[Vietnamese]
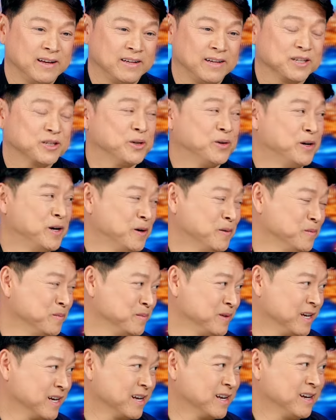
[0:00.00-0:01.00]
nhạc sôi động
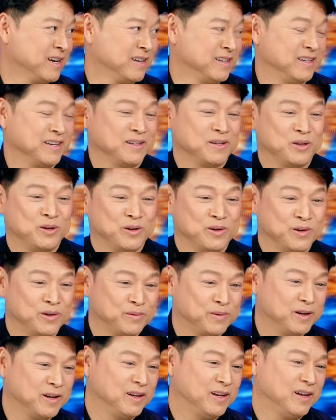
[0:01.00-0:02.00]
nhạc nhạc
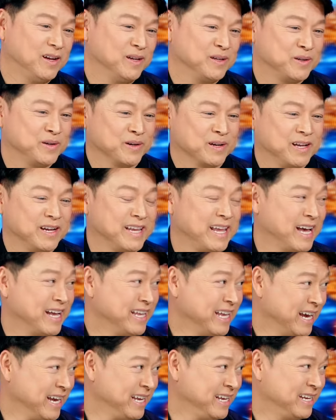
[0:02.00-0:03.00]
cho cho khán giả
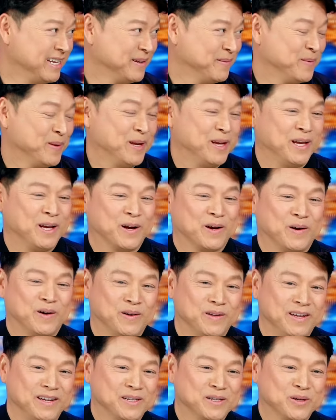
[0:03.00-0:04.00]
nhảy à,
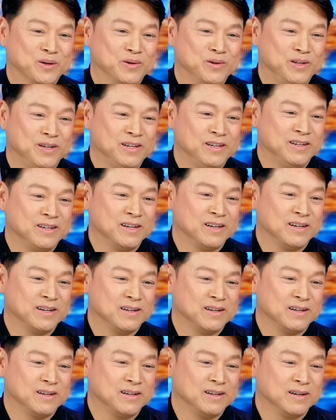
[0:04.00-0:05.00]
còn những show như
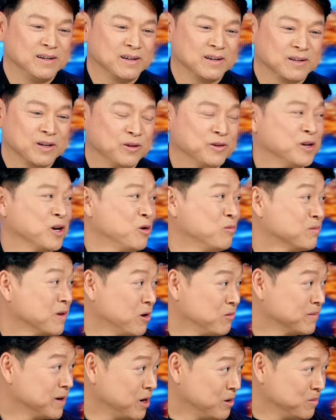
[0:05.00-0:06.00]
cho, cho cộng
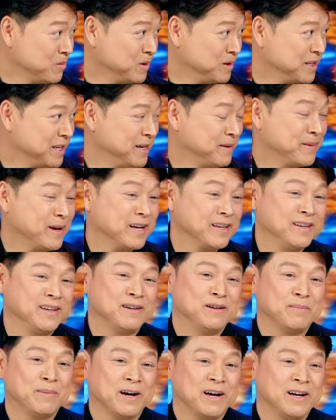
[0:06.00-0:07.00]
cộng đồng thì em hát
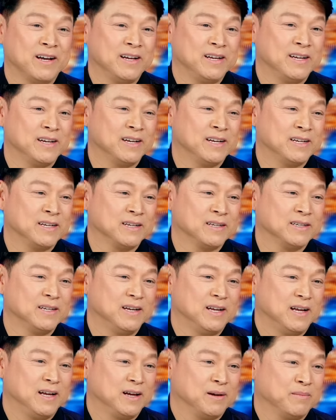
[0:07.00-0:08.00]
những bài
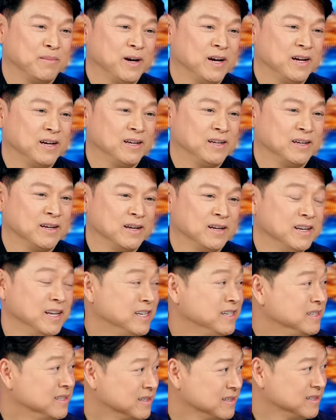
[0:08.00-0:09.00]
bài
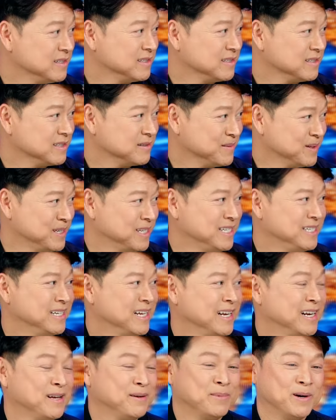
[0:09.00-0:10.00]
lính à. lính
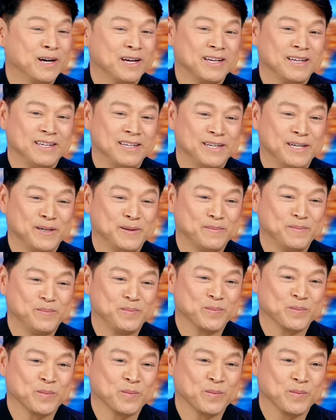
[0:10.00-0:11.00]
hay là bài um,
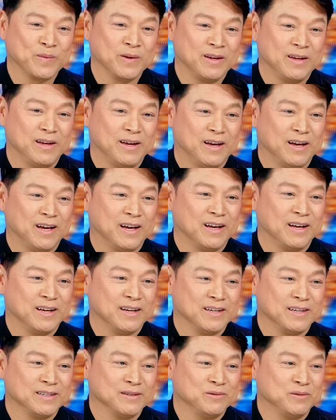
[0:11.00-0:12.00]

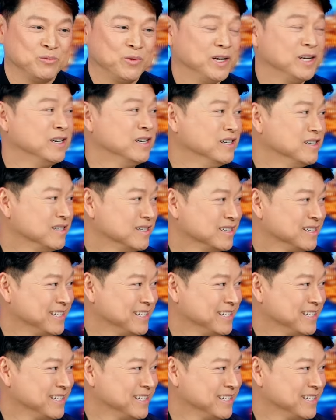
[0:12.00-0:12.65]
uh, quê hương